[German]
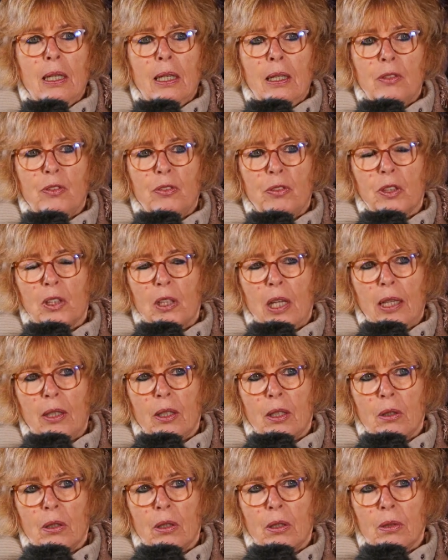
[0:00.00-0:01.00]
Es wird
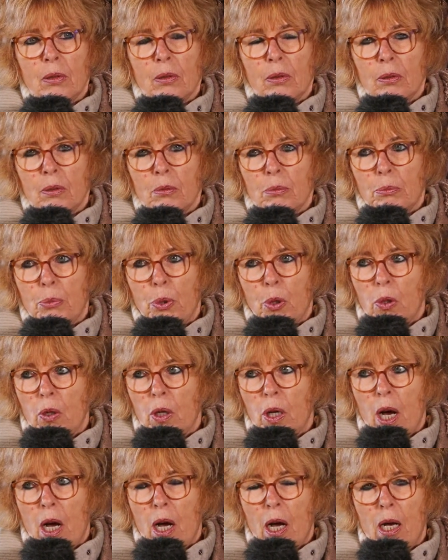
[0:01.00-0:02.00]
eine
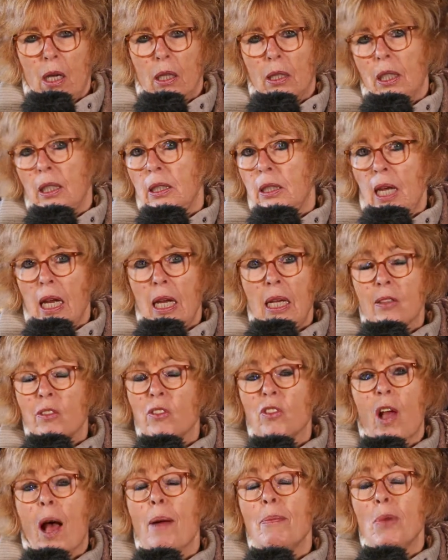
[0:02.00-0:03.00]

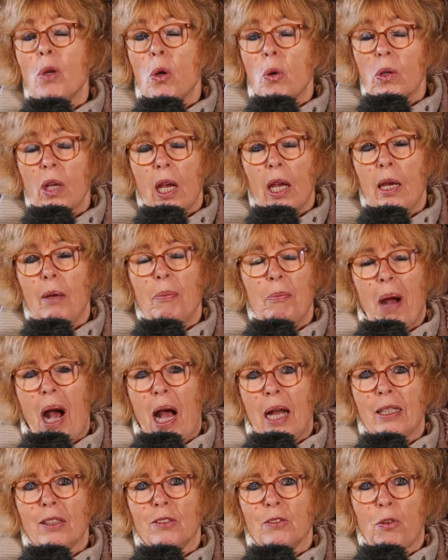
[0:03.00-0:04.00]
Bürgerideensammlung geben,
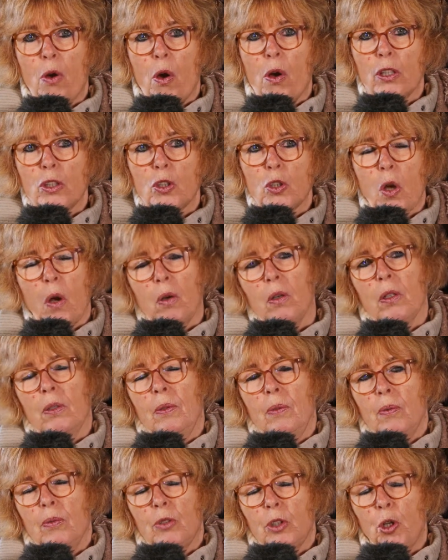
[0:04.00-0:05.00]
einen Workshop.
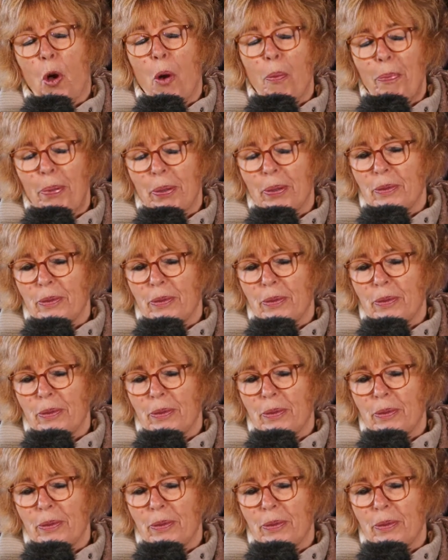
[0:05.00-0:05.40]
Shop.